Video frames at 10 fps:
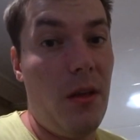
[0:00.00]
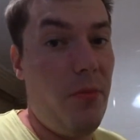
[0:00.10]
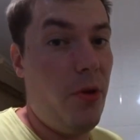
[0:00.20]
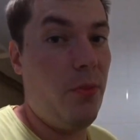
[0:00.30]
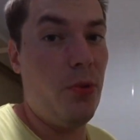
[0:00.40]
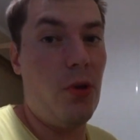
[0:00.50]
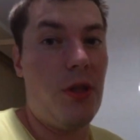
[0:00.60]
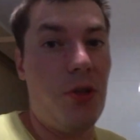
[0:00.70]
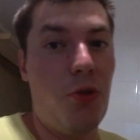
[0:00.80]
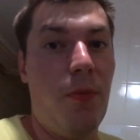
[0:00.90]
берем
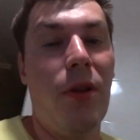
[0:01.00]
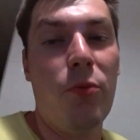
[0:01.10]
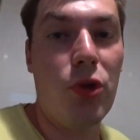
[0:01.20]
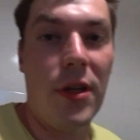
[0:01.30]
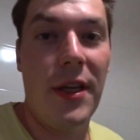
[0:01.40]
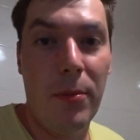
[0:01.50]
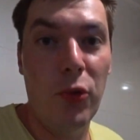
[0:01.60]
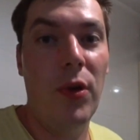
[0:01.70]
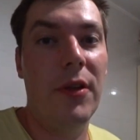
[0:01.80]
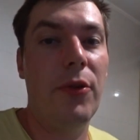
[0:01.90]
досточку, потому что я
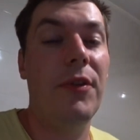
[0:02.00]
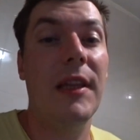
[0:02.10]
буду готовить